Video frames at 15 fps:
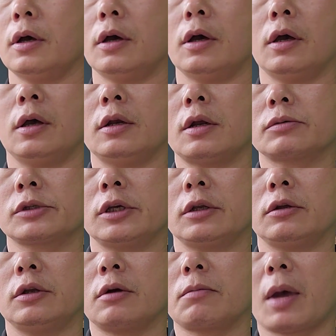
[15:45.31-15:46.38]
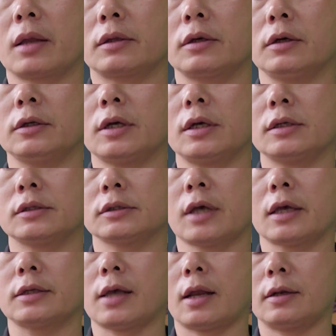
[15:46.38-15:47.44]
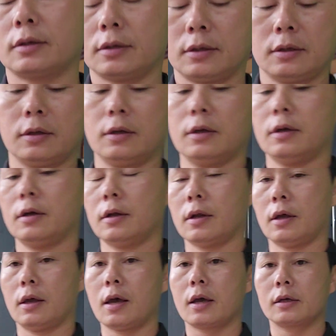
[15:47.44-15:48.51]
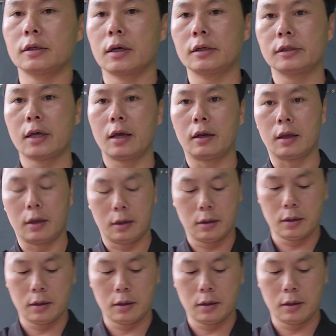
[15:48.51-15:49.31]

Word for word: uh, inox xịn inox 34 nhá dày dặn à, hai cái gai sen này